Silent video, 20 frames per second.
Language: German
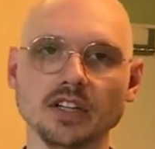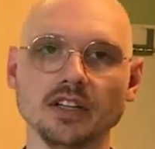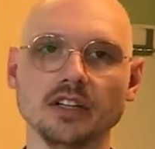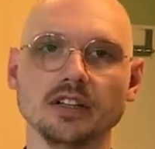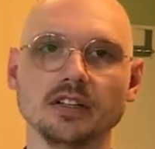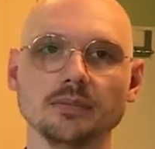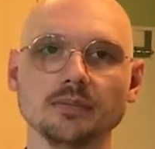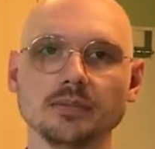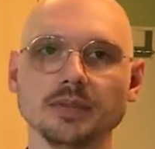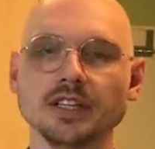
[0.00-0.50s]

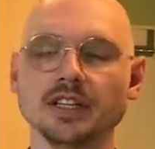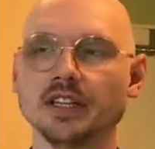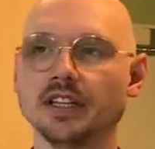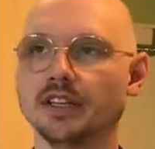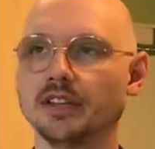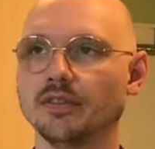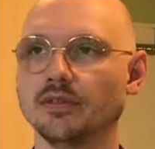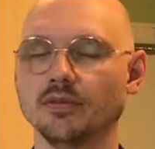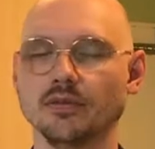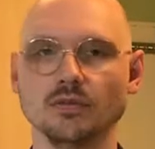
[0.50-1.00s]
Ähm,
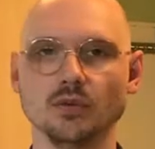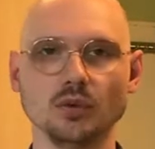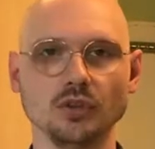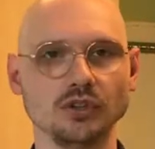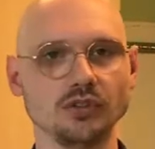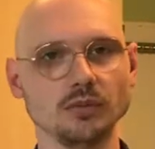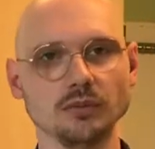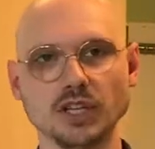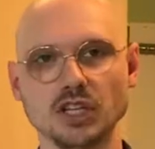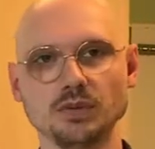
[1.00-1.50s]

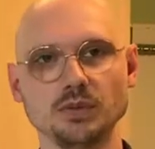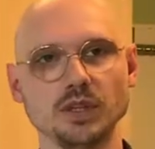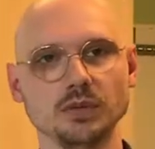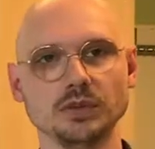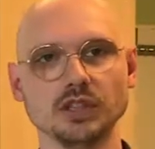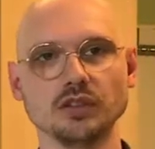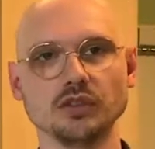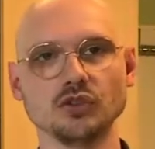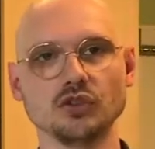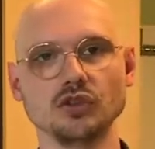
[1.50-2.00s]
wohne ich zum Beispiel
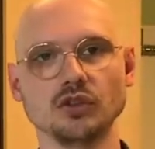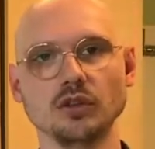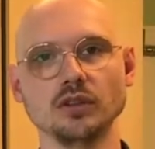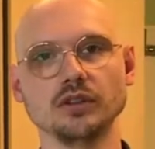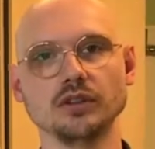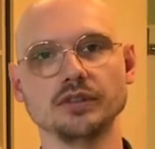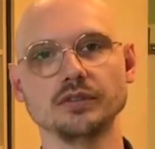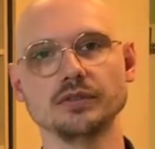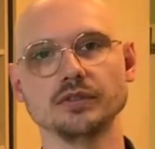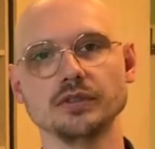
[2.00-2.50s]
im dritten
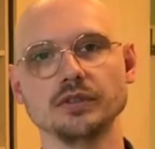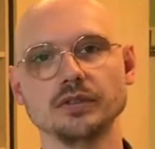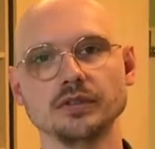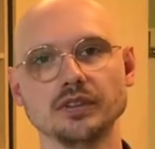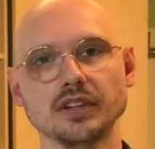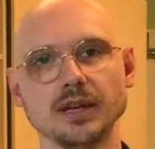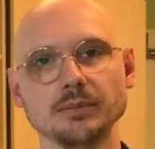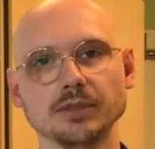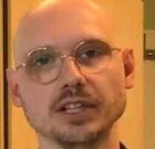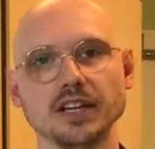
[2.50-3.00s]
Stock
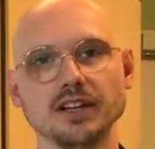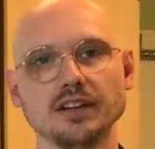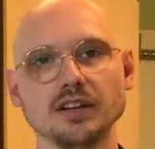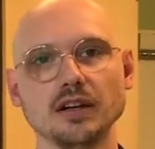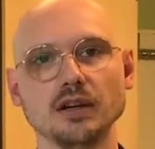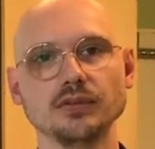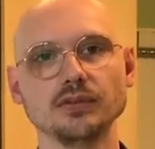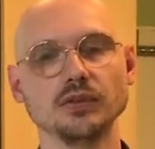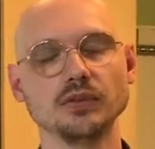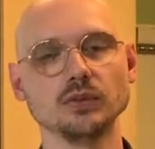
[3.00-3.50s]
und habe keinen
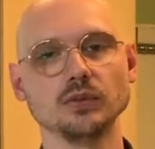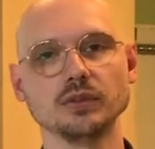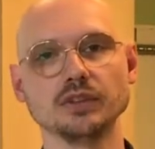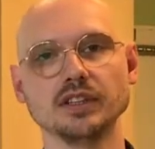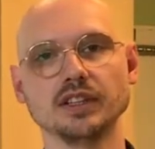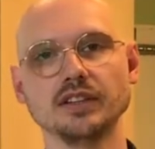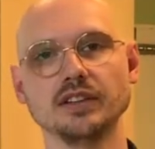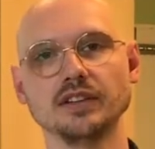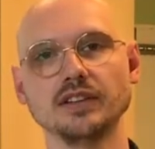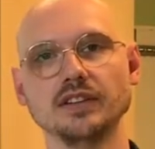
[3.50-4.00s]

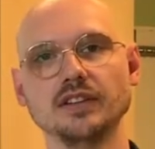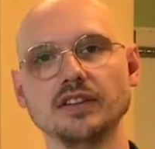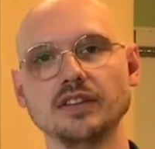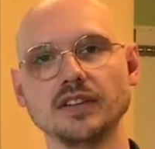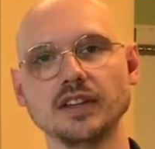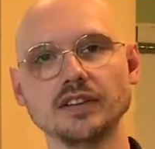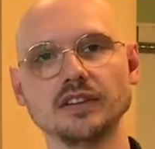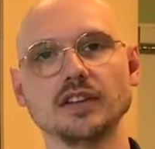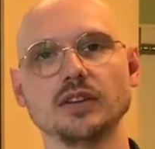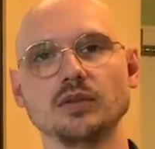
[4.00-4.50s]
Aufzug, dann
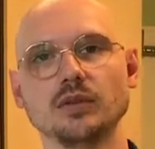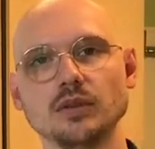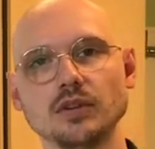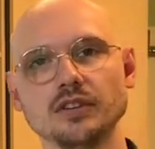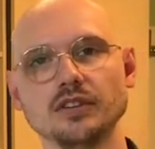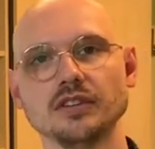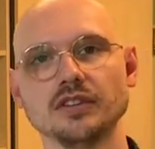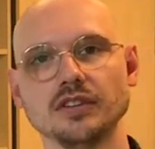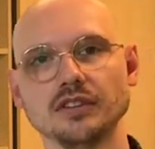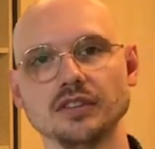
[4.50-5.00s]
ist das
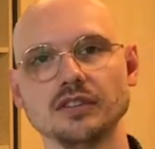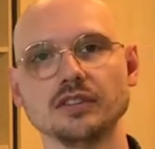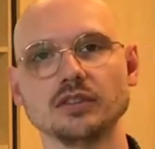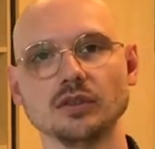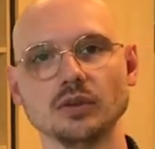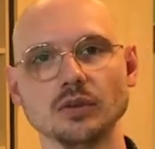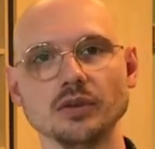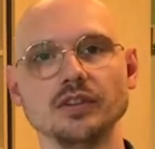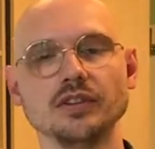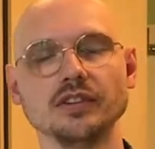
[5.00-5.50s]
natürlich ein
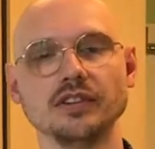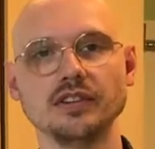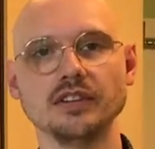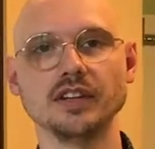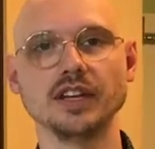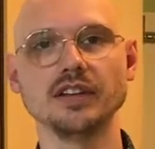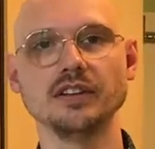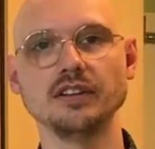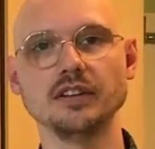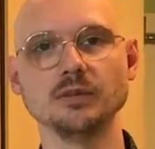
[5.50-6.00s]
Grund,
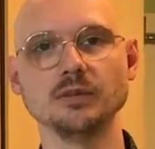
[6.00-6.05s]
dann